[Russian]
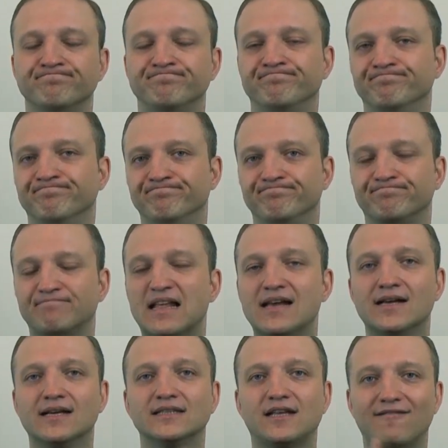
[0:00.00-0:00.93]
Хм.
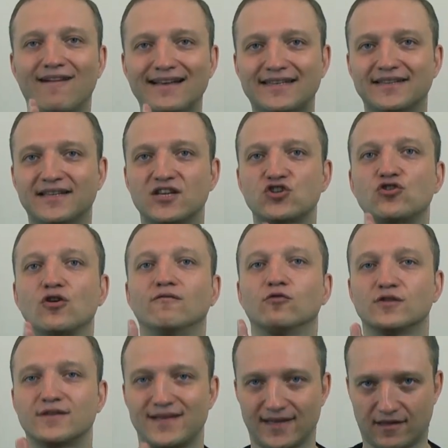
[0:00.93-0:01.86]
Давайте начнем
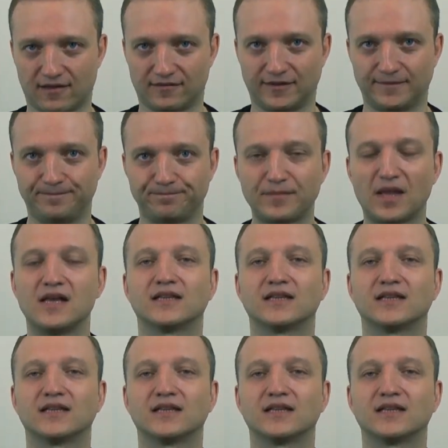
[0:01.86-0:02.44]
вот с этого.